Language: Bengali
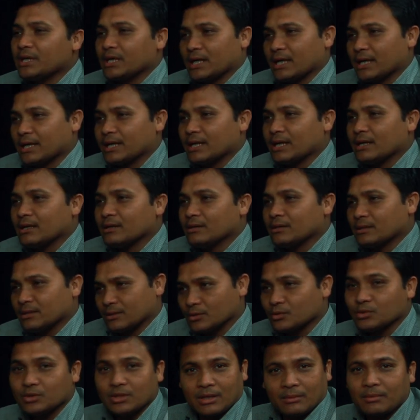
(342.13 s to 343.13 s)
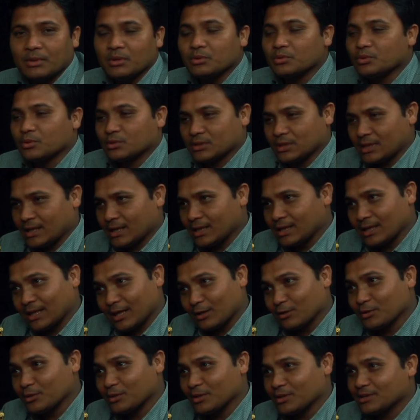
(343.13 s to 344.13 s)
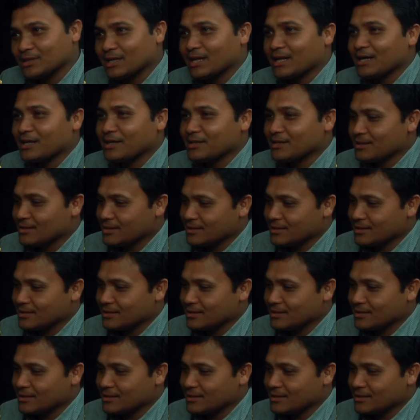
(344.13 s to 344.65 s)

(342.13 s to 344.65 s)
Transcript: এলাকার শুধু আমার উদ্যোক্তা না আরও যারা